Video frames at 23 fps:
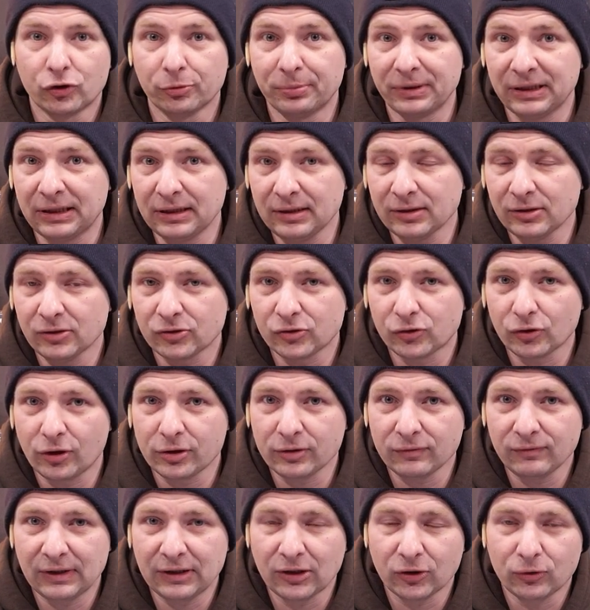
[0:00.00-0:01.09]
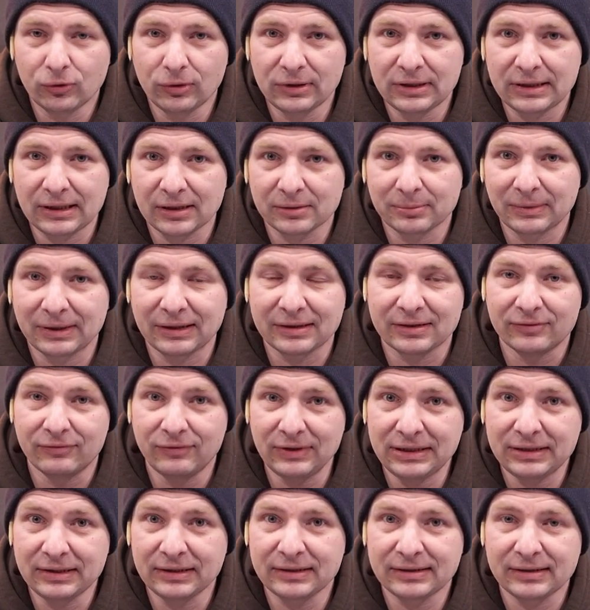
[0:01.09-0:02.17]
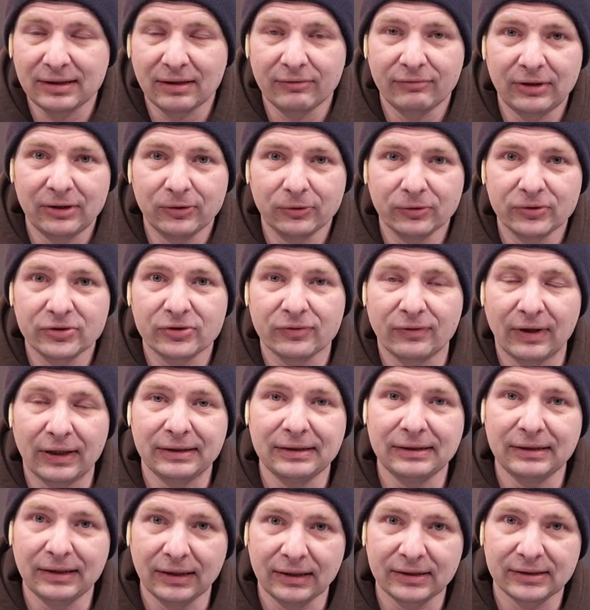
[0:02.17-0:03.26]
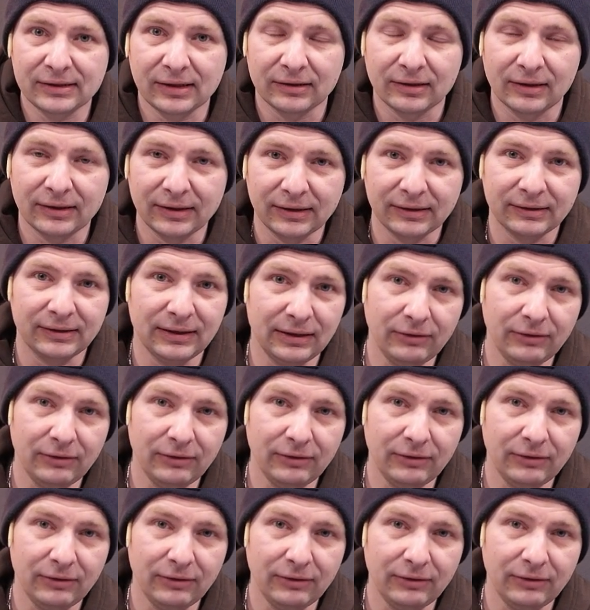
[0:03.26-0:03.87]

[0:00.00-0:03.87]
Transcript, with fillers: Zu Beginn sollten wir natürlich erstmal das Wichtigste erwähnen, und zwar den Kickstarter-Link.